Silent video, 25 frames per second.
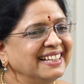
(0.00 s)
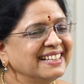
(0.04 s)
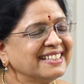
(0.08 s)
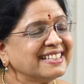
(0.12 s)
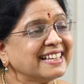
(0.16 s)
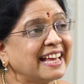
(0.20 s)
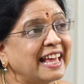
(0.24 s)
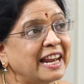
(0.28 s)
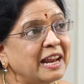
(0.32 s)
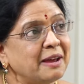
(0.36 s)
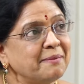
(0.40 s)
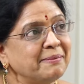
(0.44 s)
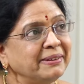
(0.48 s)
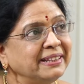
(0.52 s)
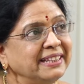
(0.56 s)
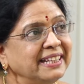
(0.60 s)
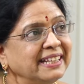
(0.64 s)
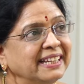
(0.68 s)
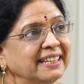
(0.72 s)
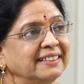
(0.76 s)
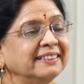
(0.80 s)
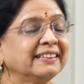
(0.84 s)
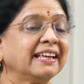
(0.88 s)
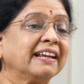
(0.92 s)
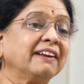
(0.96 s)

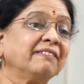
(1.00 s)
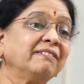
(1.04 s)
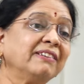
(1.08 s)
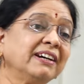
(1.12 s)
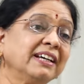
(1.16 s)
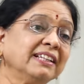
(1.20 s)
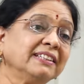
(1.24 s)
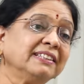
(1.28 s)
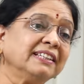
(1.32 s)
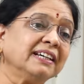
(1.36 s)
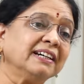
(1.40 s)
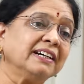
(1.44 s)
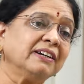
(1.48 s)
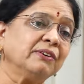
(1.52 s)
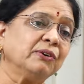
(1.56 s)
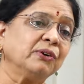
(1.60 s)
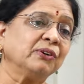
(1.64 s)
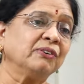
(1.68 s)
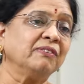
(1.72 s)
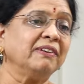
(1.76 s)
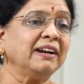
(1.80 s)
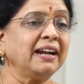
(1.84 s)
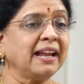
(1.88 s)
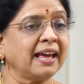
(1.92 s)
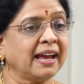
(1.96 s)
చాలామందికి తర్వాత
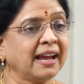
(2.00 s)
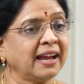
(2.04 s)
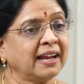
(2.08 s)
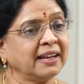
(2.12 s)
ఒకవేళ